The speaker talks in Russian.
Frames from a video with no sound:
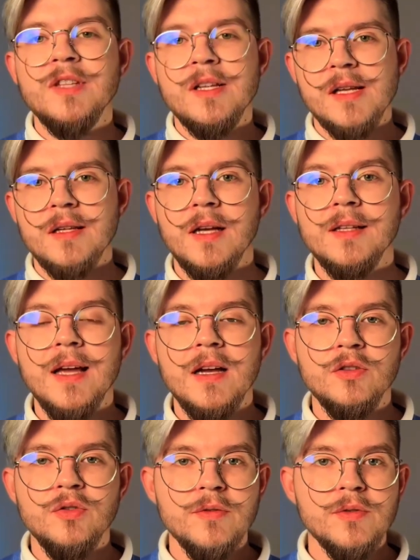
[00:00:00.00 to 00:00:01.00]
Год назад, когда я
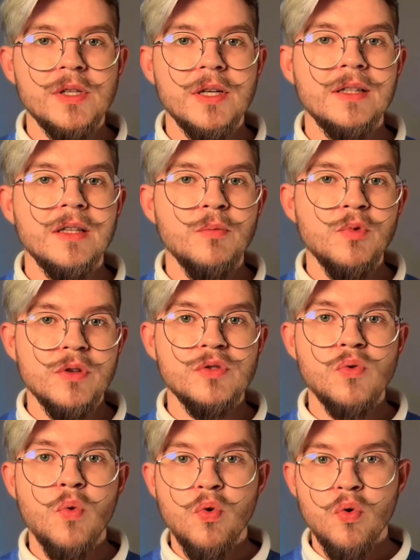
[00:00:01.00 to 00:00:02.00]
готовился к одному
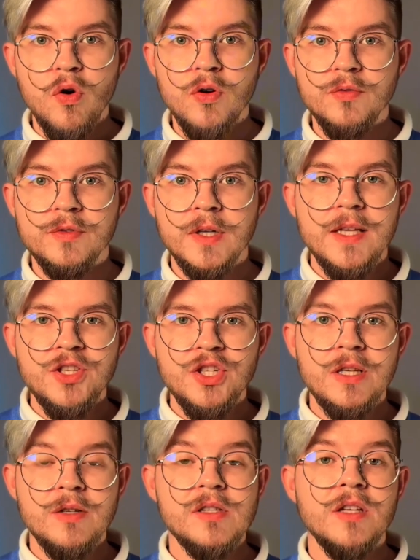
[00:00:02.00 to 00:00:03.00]
из уроков, я
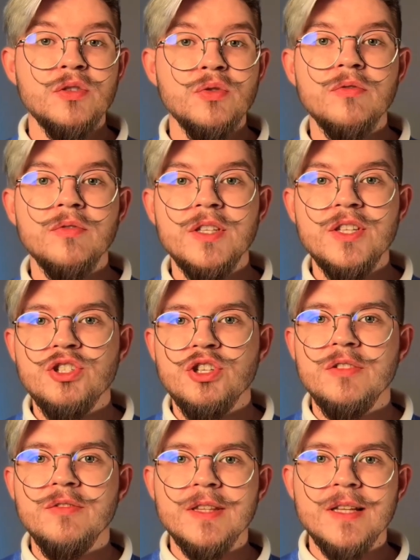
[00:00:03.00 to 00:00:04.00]
читал статью
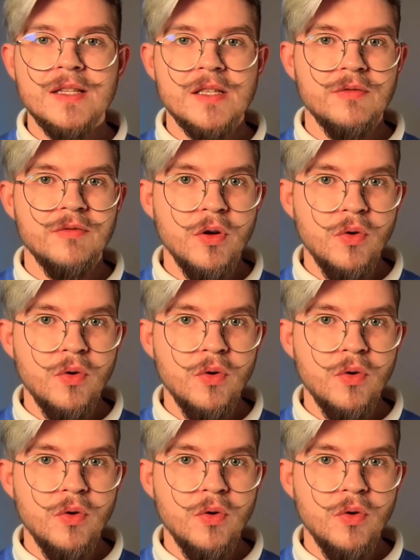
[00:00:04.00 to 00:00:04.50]
2019